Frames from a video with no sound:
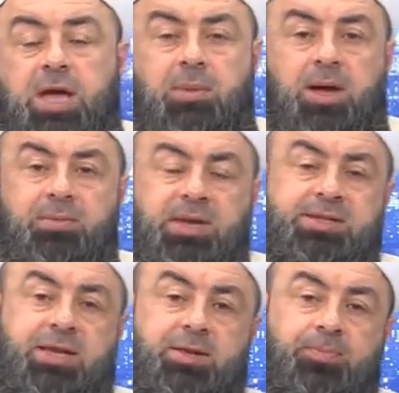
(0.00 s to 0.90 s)
Ama bir
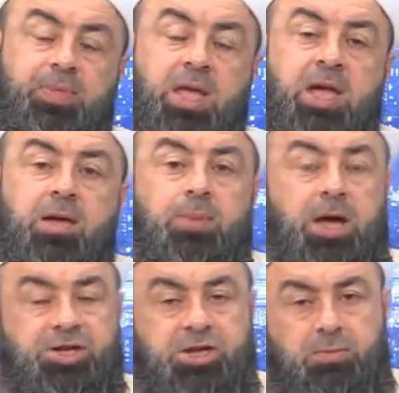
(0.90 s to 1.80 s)
insan
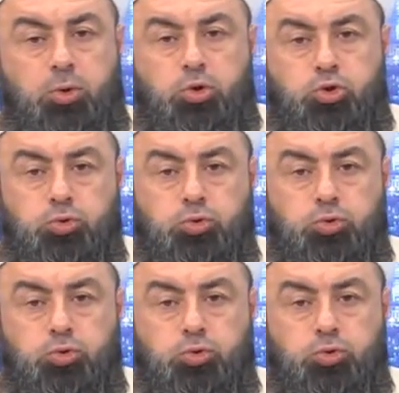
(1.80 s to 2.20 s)
perşembe oruç